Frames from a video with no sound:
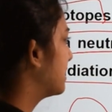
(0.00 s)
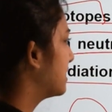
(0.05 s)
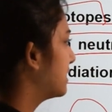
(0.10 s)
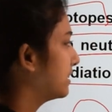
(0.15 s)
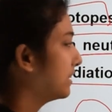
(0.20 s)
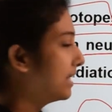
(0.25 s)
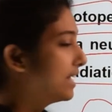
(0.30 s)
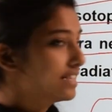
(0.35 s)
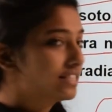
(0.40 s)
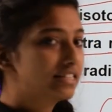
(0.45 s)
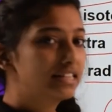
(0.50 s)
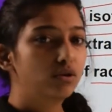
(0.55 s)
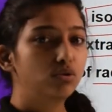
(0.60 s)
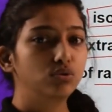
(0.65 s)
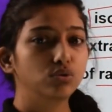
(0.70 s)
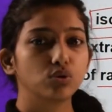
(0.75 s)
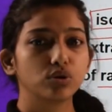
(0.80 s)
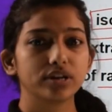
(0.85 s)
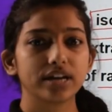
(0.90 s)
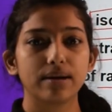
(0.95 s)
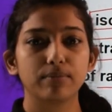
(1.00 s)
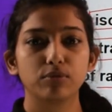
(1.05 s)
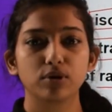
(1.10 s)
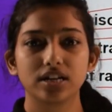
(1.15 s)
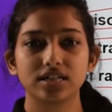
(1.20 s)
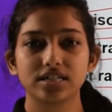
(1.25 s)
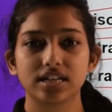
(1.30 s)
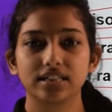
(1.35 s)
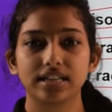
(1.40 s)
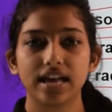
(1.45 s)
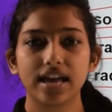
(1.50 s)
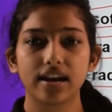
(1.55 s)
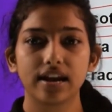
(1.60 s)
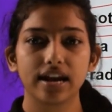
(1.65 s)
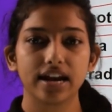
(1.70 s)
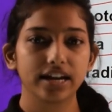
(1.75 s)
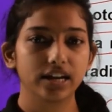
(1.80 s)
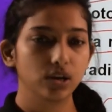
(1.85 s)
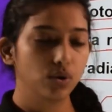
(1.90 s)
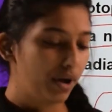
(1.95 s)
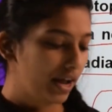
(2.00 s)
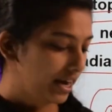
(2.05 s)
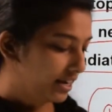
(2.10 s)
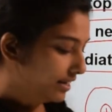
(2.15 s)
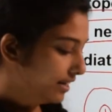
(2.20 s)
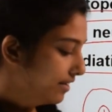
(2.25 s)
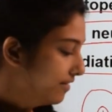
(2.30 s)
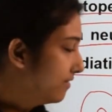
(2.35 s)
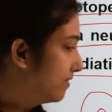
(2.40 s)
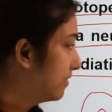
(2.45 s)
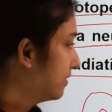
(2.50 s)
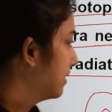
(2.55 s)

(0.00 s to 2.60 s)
करते हैं इसलिए उनको क्या बोला जाता है रेडियो एक्टिव